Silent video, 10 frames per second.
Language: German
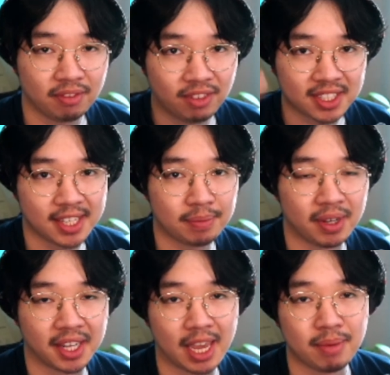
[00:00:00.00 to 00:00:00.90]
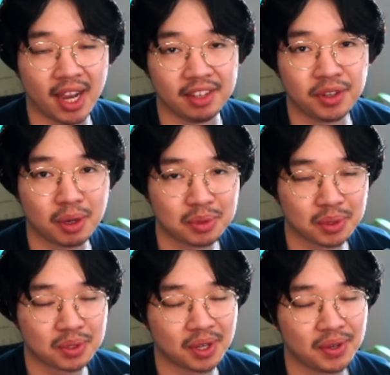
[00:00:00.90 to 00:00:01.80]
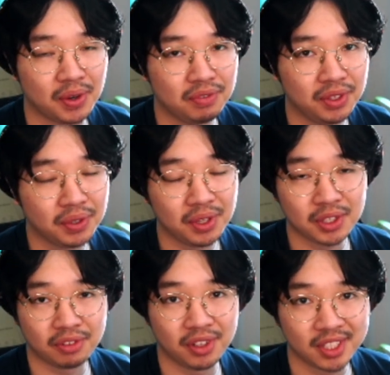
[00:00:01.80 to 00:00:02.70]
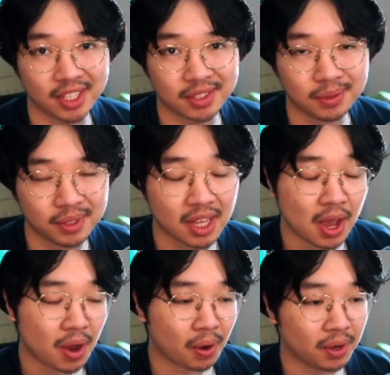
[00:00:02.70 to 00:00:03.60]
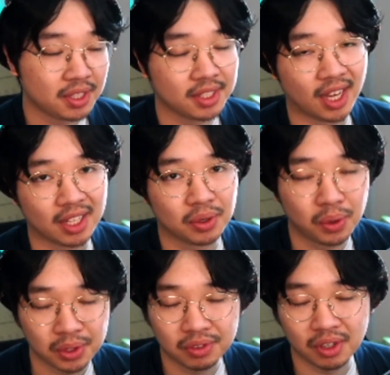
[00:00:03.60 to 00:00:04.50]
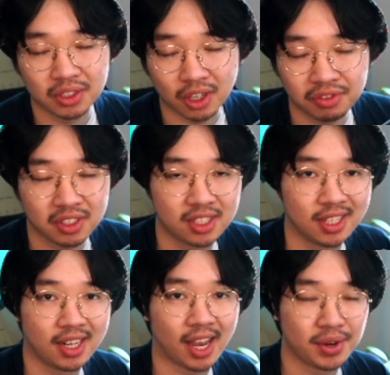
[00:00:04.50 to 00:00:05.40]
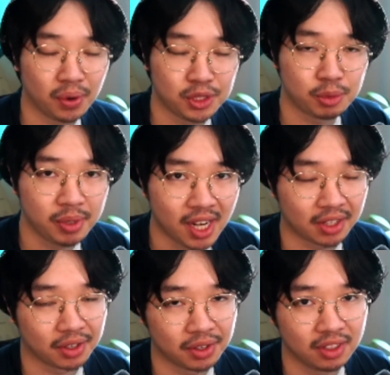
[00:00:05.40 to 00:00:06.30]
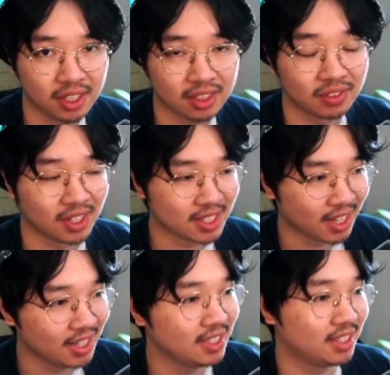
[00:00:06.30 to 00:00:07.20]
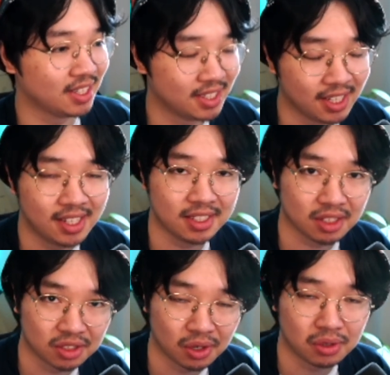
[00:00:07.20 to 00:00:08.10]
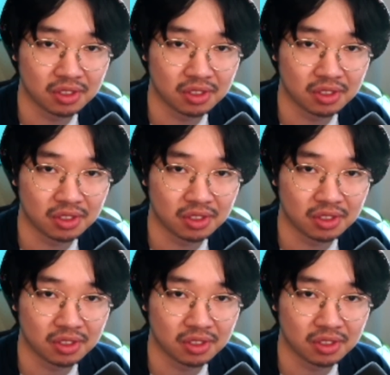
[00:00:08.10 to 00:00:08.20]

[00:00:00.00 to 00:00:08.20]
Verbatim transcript: Was geht ab meine Gamer, hi, willkommen zurück zu einem neuen Video, ich hoffe euch geht's gut. Heute hat HolioVerse offiziell ein neues Spiel angekündigt und das heißt Zenless Zone